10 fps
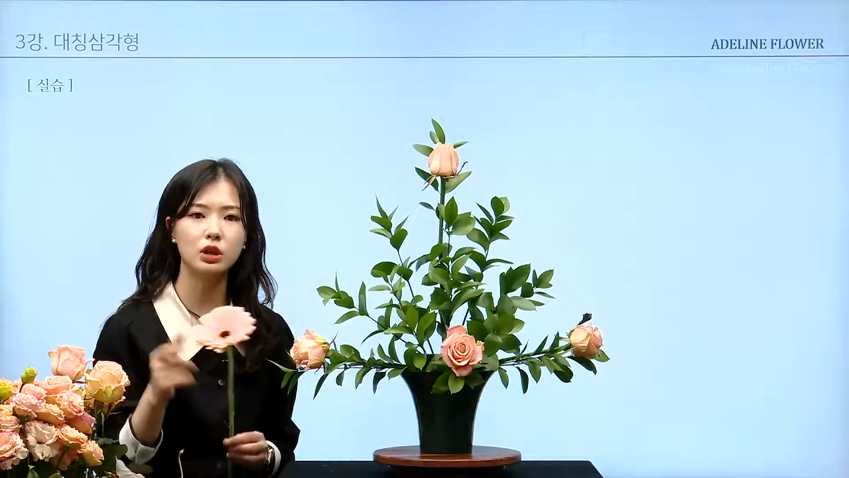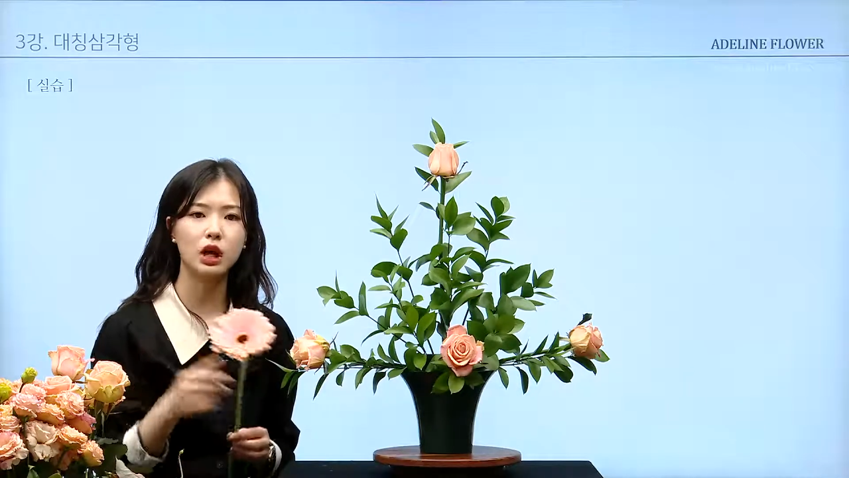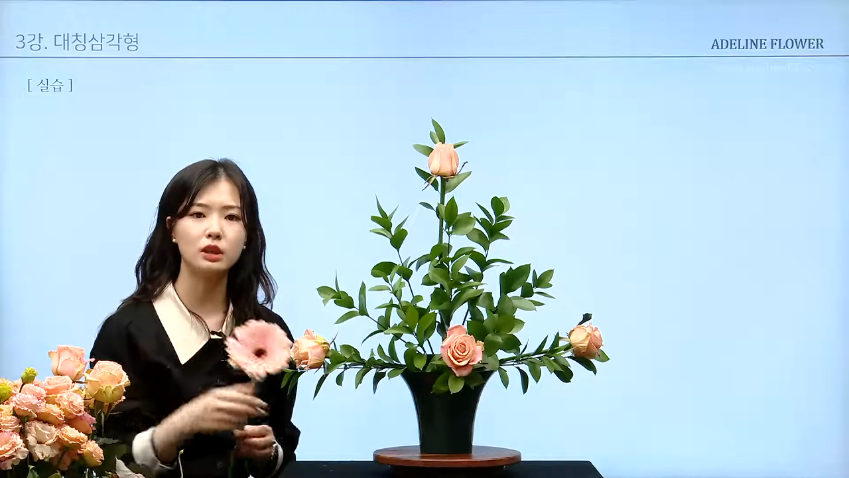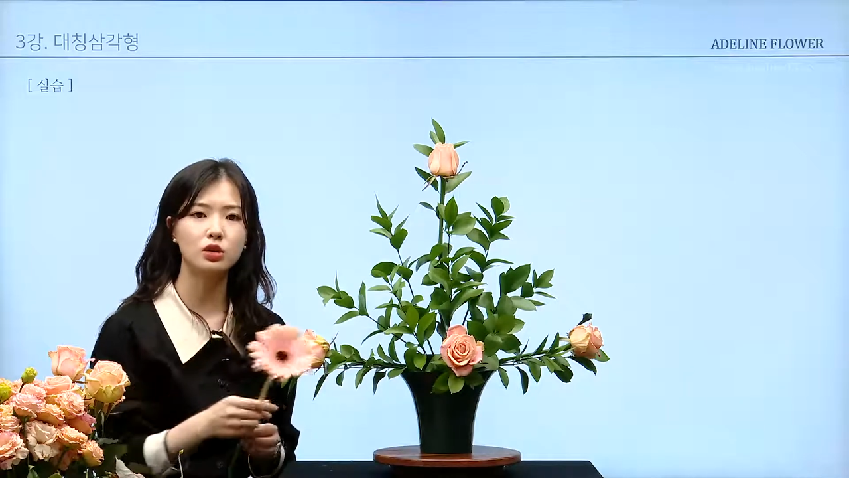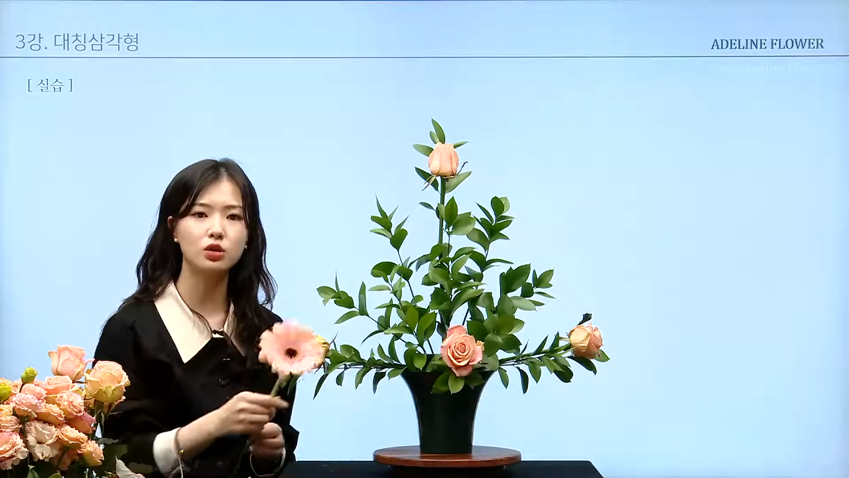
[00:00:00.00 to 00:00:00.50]

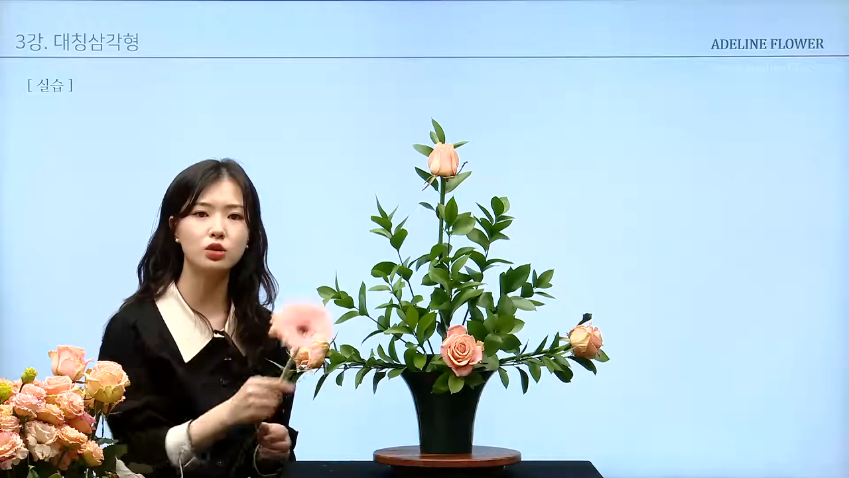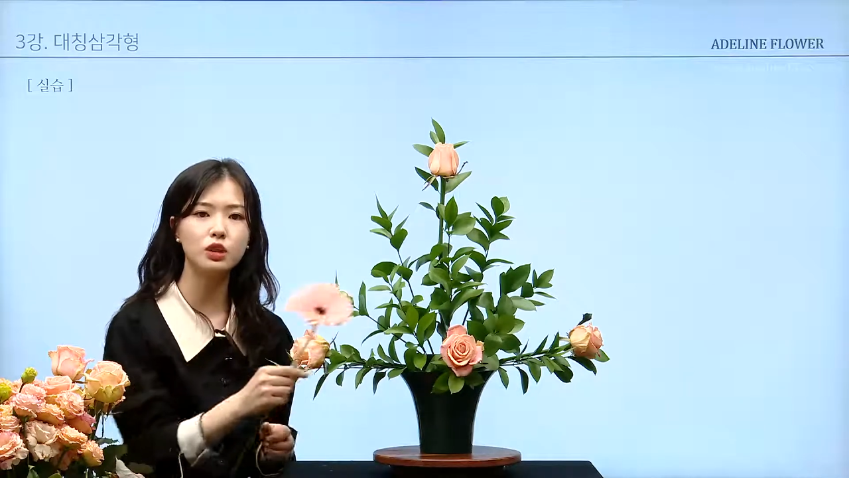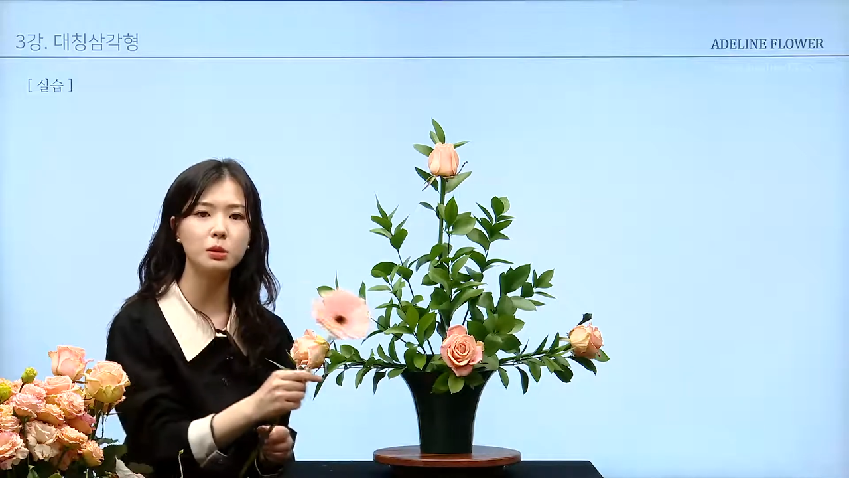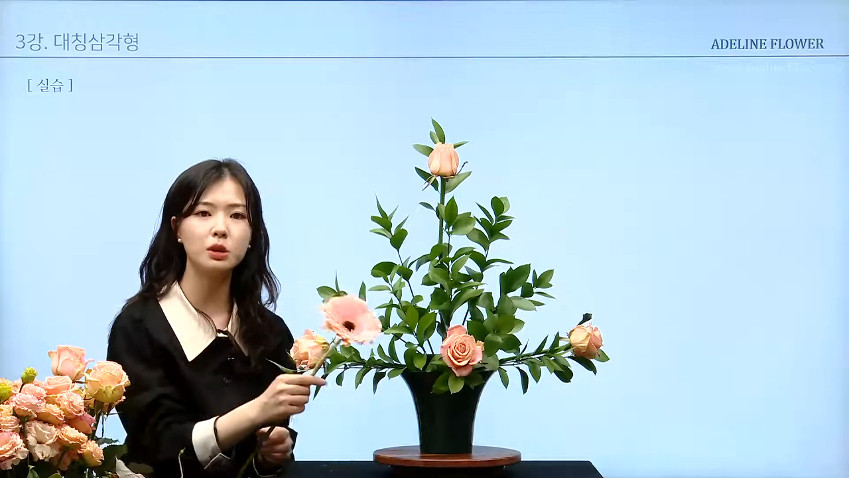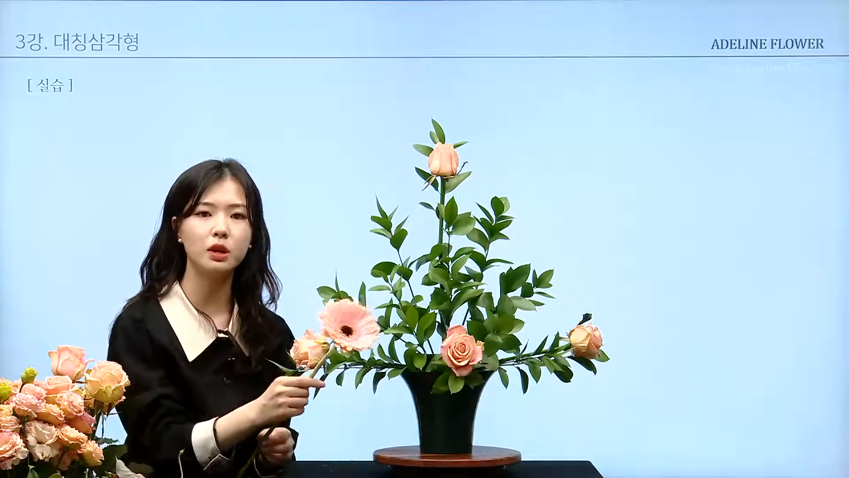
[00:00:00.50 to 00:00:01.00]
가장
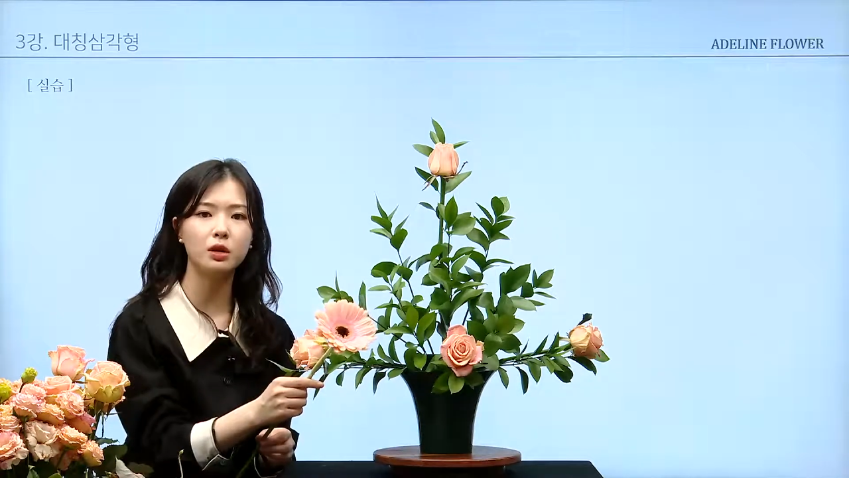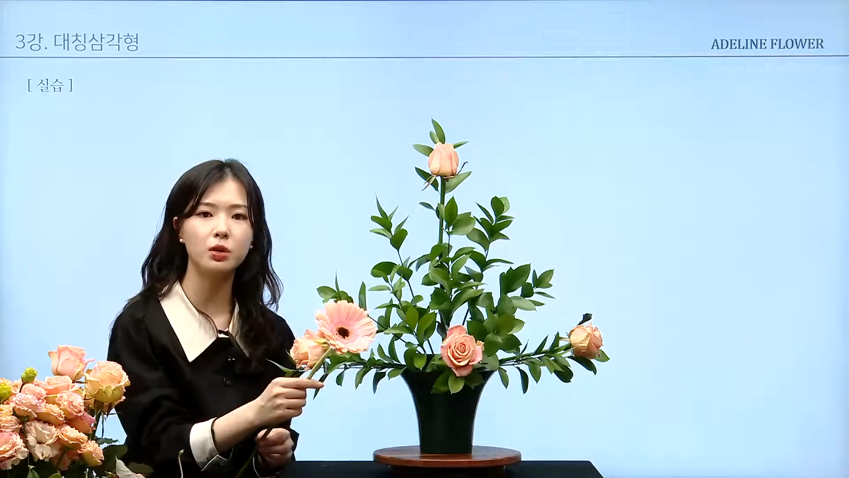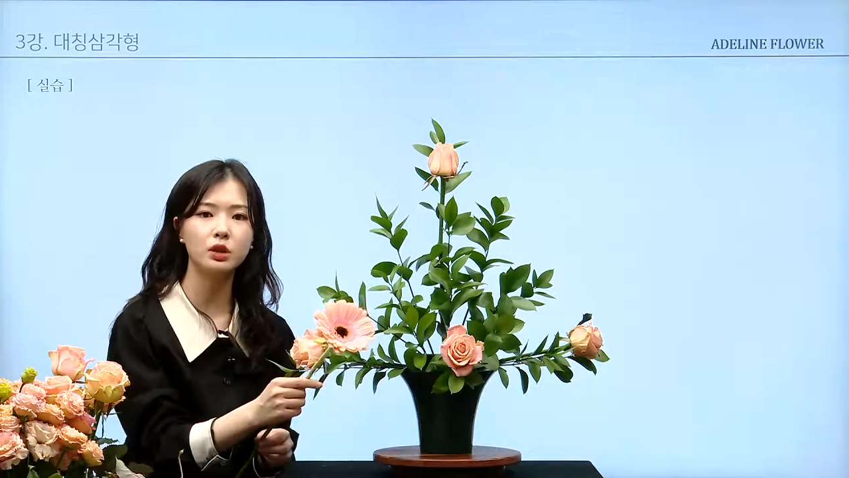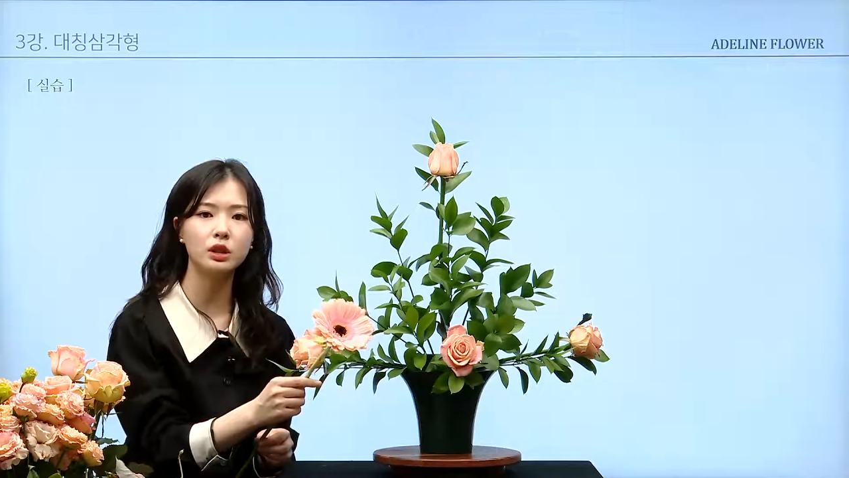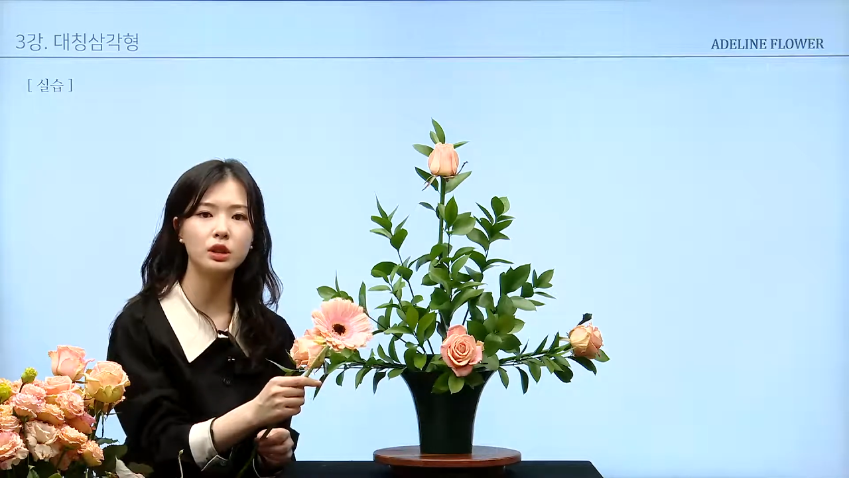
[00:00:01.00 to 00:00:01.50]
중심이 되는
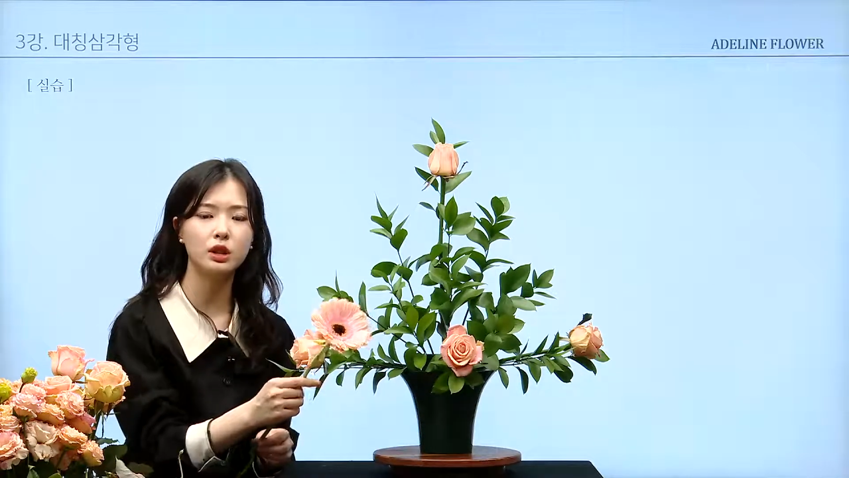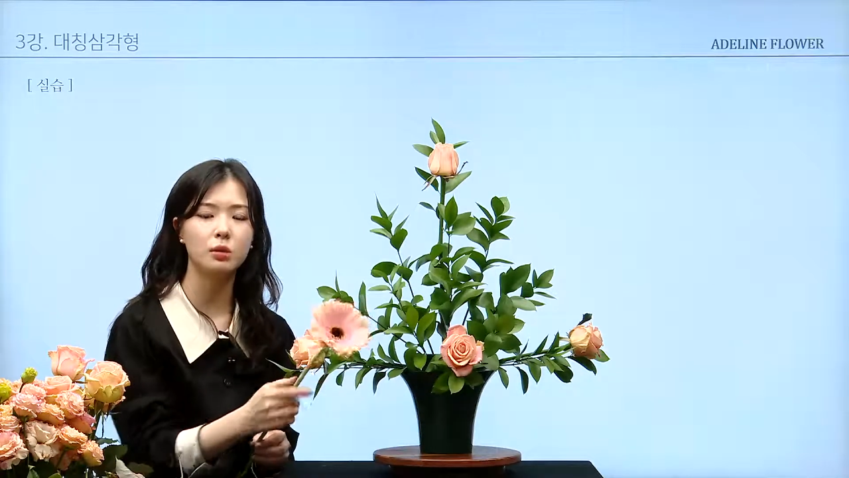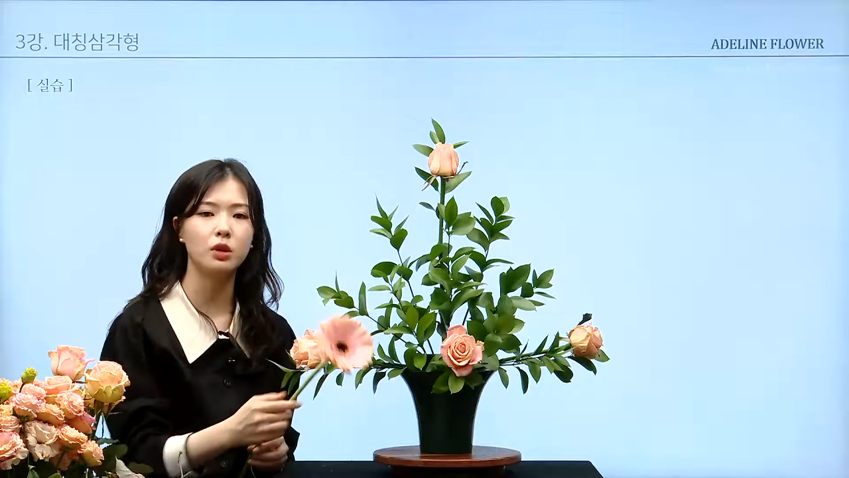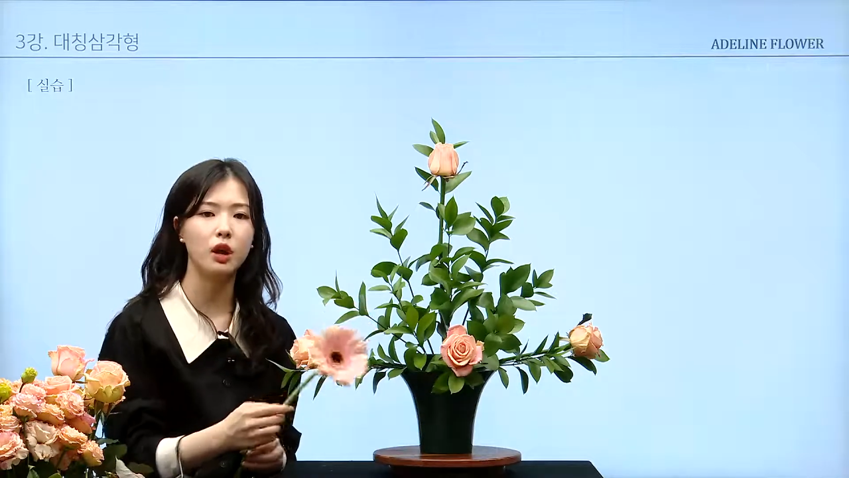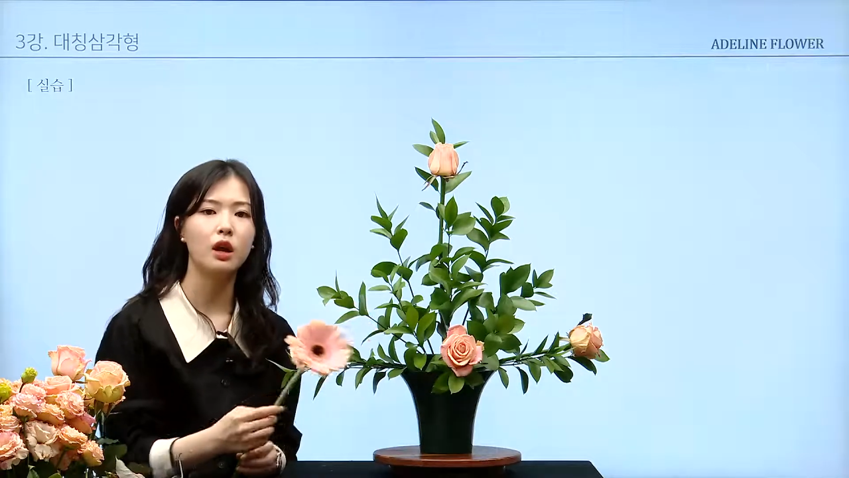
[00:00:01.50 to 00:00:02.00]
꽃이기
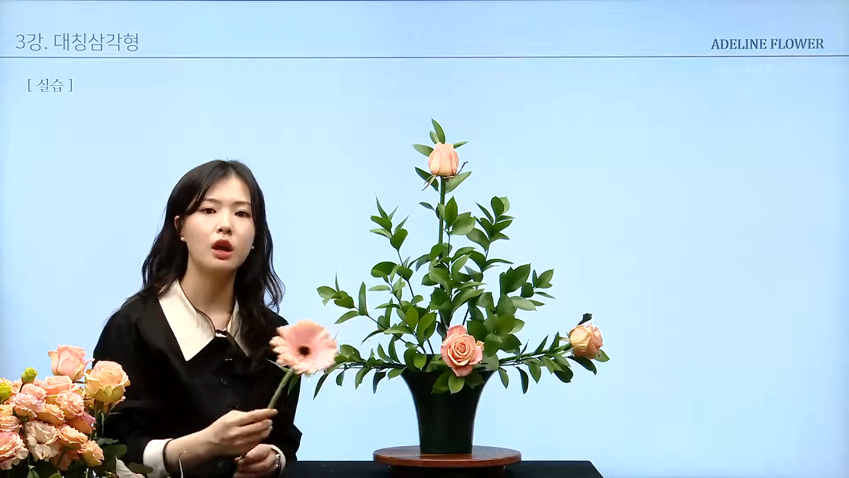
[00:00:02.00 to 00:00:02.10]
때문에.